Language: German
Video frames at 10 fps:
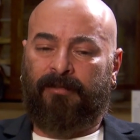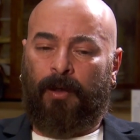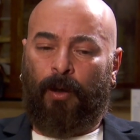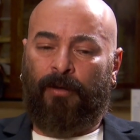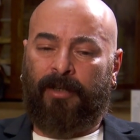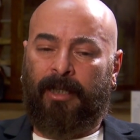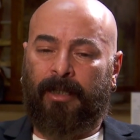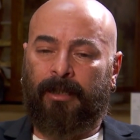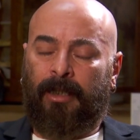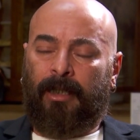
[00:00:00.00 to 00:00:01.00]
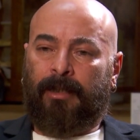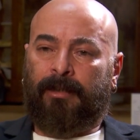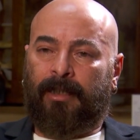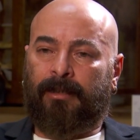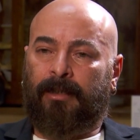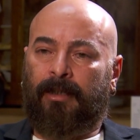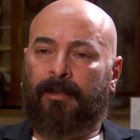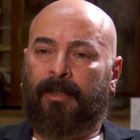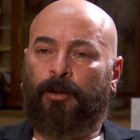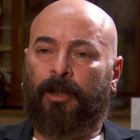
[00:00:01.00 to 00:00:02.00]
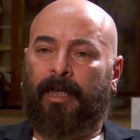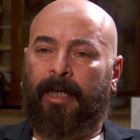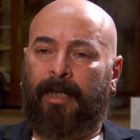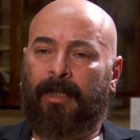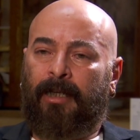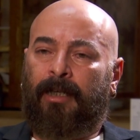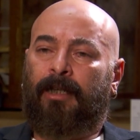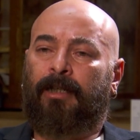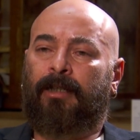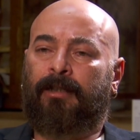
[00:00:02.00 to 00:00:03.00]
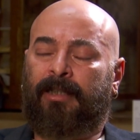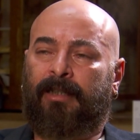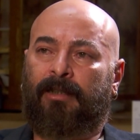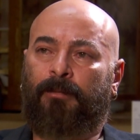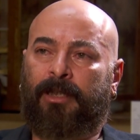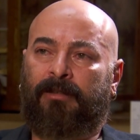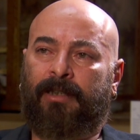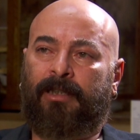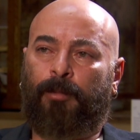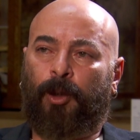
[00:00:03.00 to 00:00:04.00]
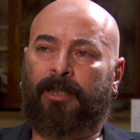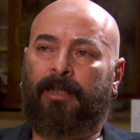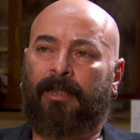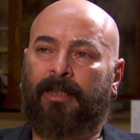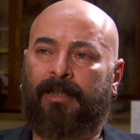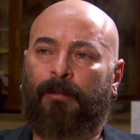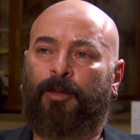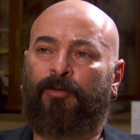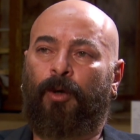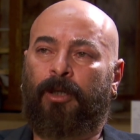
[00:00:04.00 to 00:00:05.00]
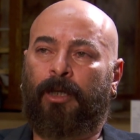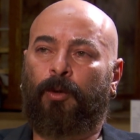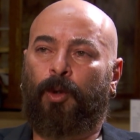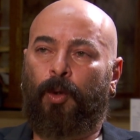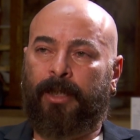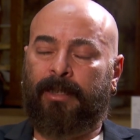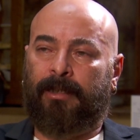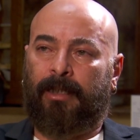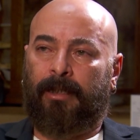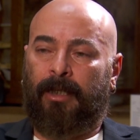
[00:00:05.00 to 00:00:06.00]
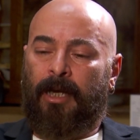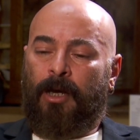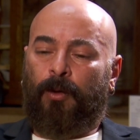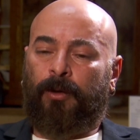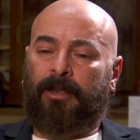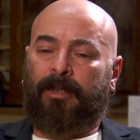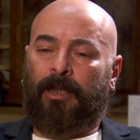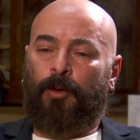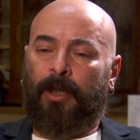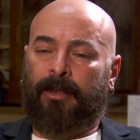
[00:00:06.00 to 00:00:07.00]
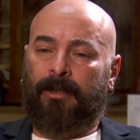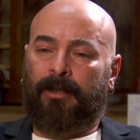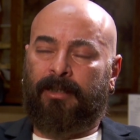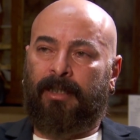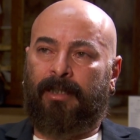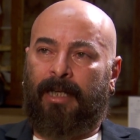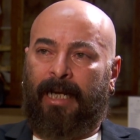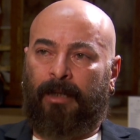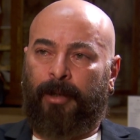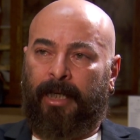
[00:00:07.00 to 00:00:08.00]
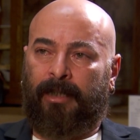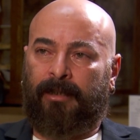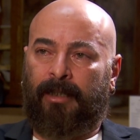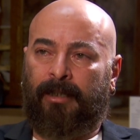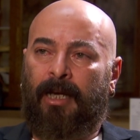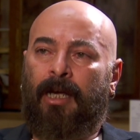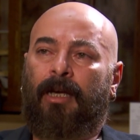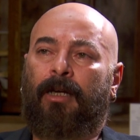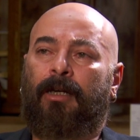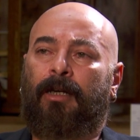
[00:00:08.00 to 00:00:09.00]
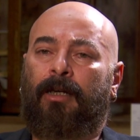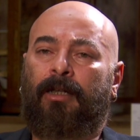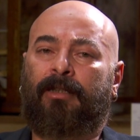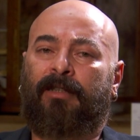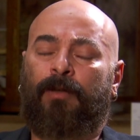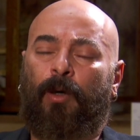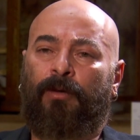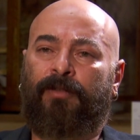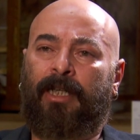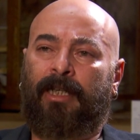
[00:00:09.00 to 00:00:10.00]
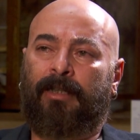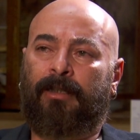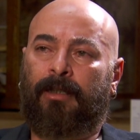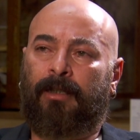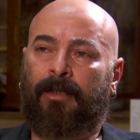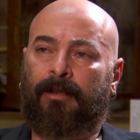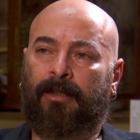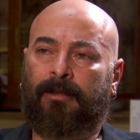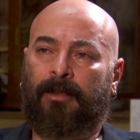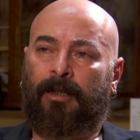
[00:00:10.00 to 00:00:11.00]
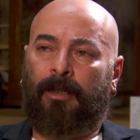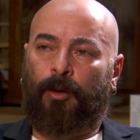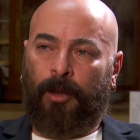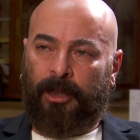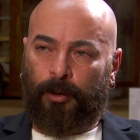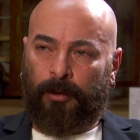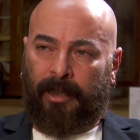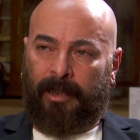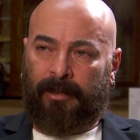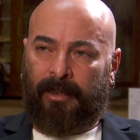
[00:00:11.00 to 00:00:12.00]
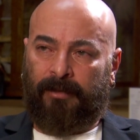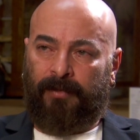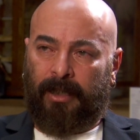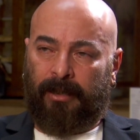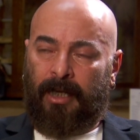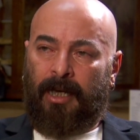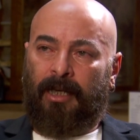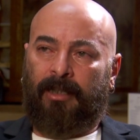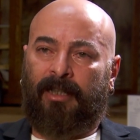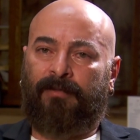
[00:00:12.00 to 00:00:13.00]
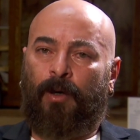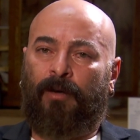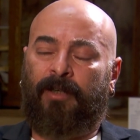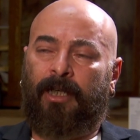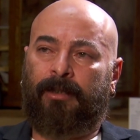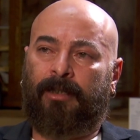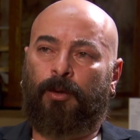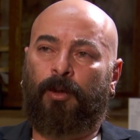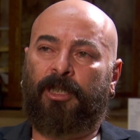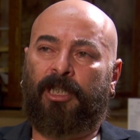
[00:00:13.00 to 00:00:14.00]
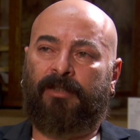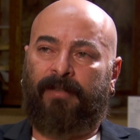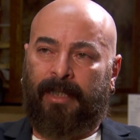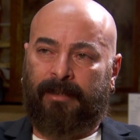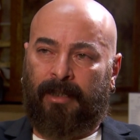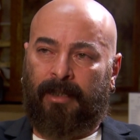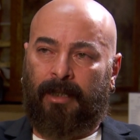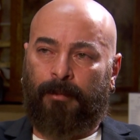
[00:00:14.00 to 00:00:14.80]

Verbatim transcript: aufklären, dass in der Türkei äh, 16 bis 20 Prozent der Gesamtbevölkerung Kurden sind. Und diese Kurden sind gleichberechtigt. Äh, ich darf aufklären, äh, dass äh, Kurdisch unterrichtet wird. Ich darf aufklären, dass kurdisches Fernsehen gibt. Es